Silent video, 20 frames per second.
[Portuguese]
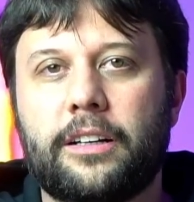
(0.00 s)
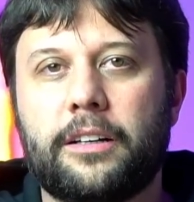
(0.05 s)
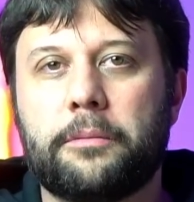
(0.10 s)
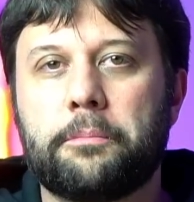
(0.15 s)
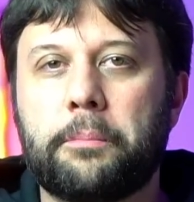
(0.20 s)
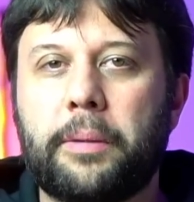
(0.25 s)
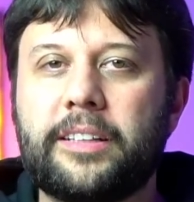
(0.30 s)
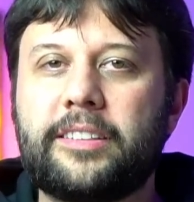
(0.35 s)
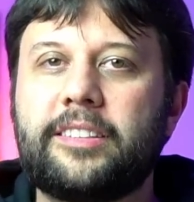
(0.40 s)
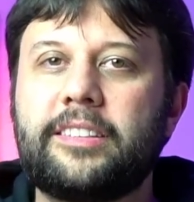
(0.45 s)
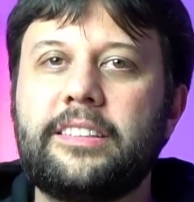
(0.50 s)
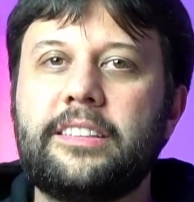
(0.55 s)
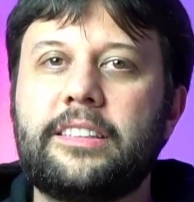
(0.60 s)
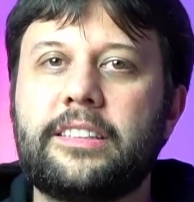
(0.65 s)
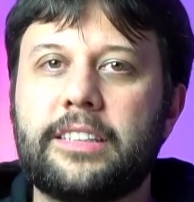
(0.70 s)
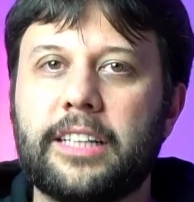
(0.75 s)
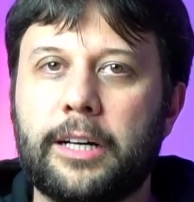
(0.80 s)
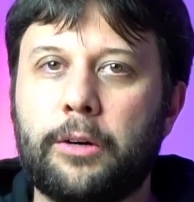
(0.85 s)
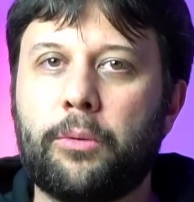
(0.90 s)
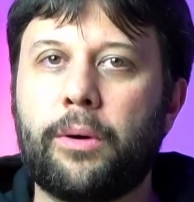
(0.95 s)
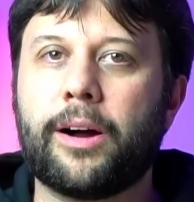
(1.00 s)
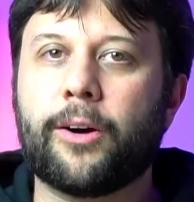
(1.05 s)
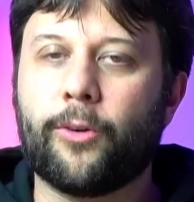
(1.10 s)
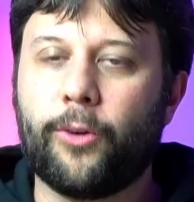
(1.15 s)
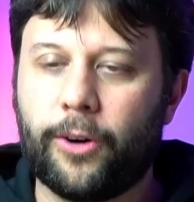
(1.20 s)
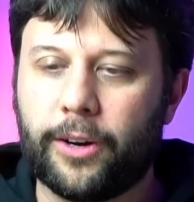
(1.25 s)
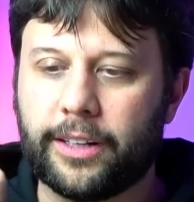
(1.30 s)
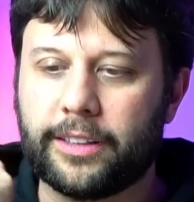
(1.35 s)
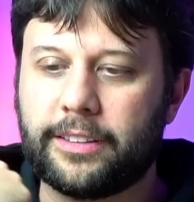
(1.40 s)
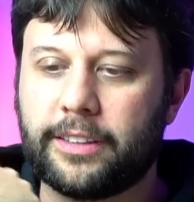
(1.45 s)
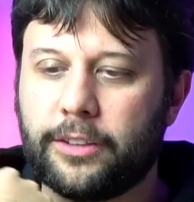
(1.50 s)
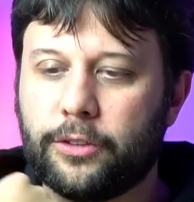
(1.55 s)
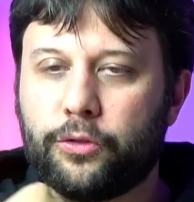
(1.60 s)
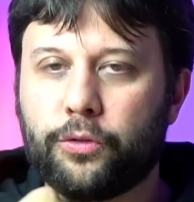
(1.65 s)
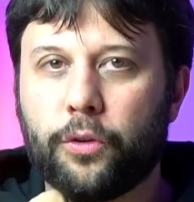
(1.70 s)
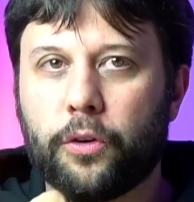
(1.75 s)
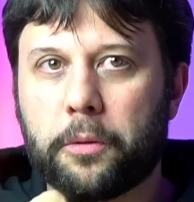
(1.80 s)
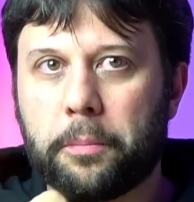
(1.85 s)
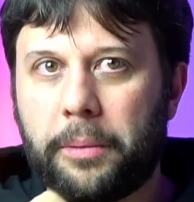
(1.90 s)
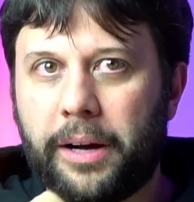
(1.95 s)
Mas então, agora
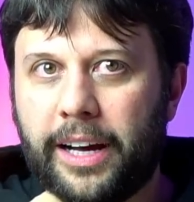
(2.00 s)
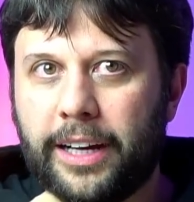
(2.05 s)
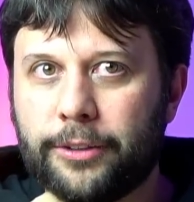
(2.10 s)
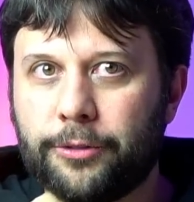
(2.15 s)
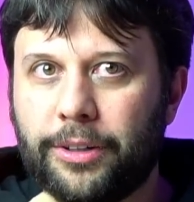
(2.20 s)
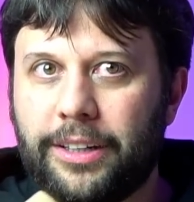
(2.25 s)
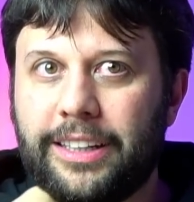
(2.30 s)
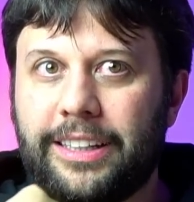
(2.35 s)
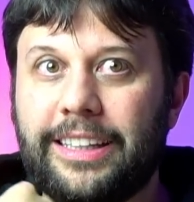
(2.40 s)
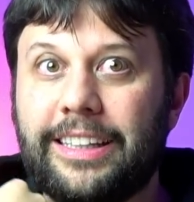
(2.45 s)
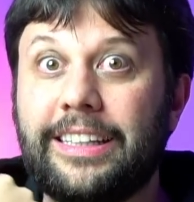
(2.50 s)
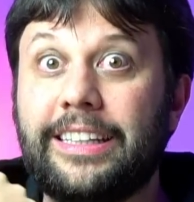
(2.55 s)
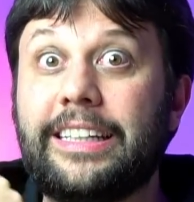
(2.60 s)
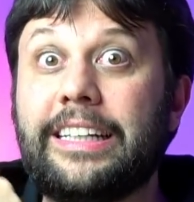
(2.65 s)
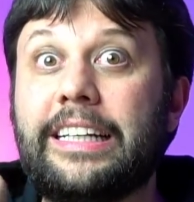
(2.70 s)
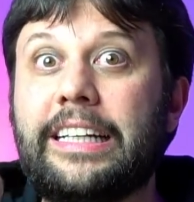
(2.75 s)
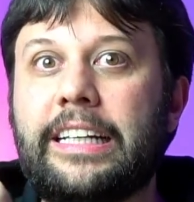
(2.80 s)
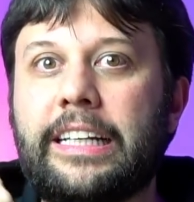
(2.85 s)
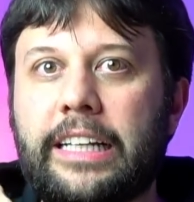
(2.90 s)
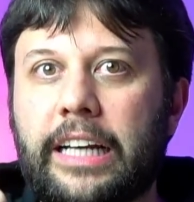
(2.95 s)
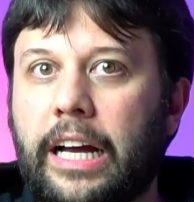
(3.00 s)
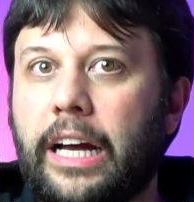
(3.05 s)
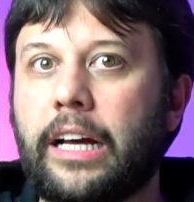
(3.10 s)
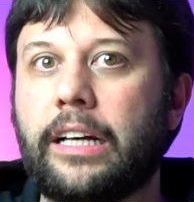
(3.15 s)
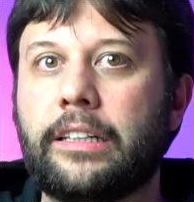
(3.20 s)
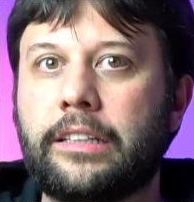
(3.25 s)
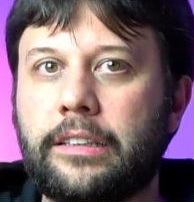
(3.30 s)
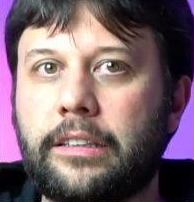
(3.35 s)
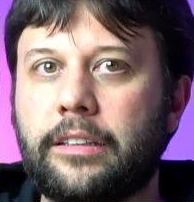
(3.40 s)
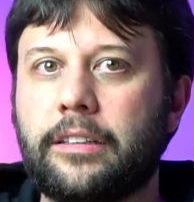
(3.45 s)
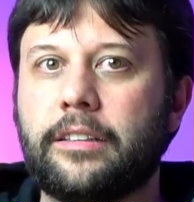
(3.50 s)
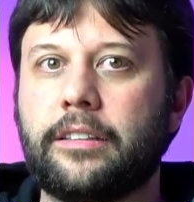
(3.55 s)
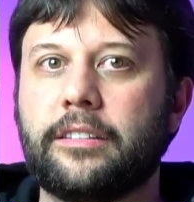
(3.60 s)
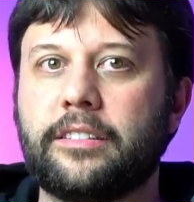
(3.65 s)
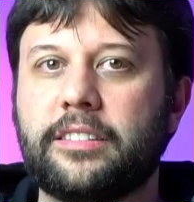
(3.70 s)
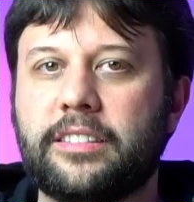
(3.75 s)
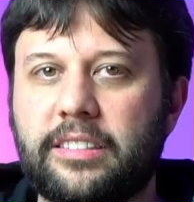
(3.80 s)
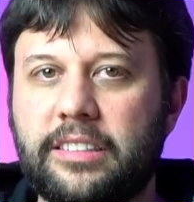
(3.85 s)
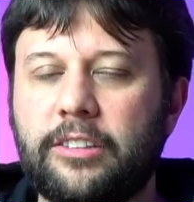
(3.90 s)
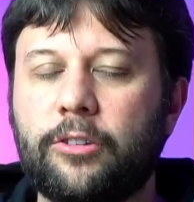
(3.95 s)
transformado, ele queria
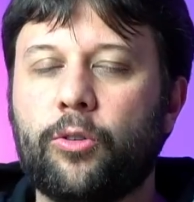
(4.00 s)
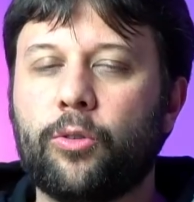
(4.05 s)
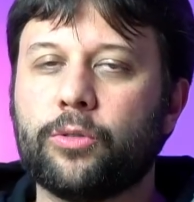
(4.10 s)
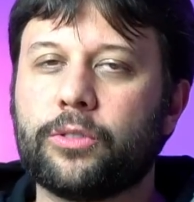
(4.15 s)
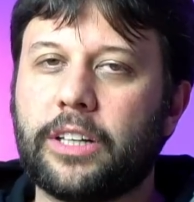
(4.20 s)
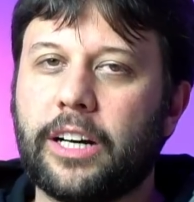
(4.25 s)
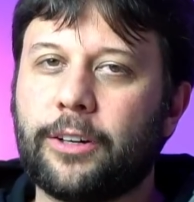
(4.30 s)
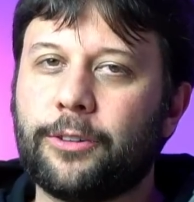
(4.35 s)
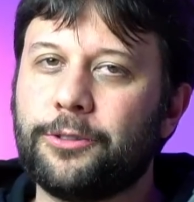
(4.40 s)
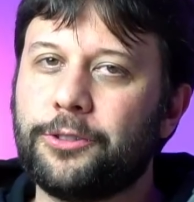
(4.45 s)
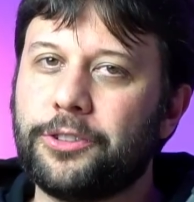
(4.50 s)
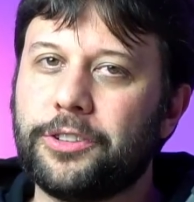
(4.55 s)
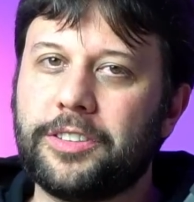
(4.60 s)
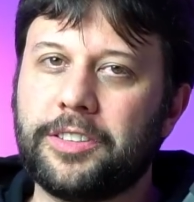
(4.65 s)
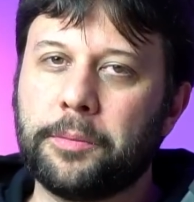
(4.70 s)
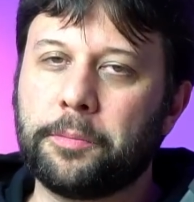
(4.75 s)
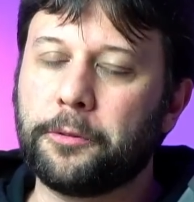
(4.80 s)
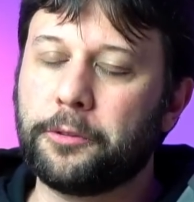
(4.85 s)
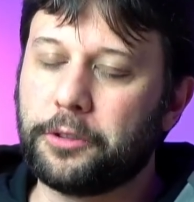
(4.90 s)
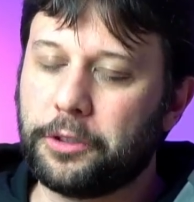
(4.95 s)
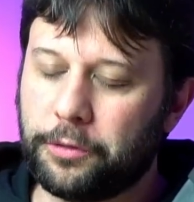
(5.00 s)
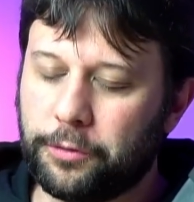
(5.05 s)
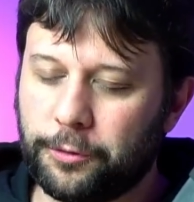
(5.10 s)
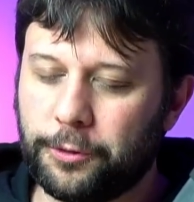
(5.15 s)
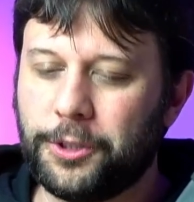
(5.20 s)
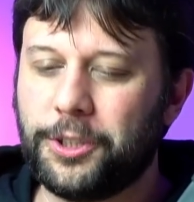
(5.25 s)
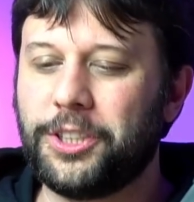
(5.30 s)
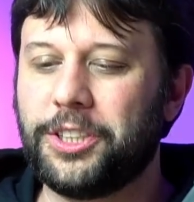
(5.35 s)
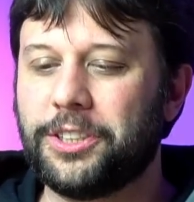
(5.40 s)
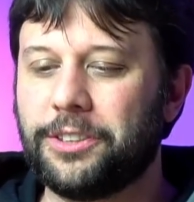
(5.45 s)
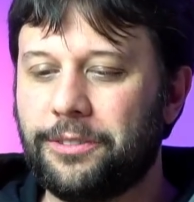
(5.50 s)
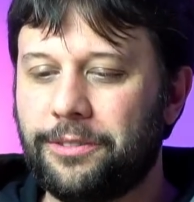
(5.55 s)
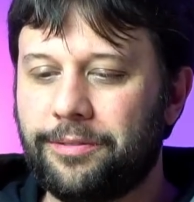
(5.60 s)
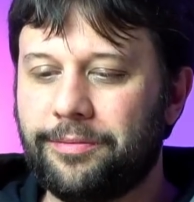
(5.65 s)
se encontrar com os discípulos que fugiam.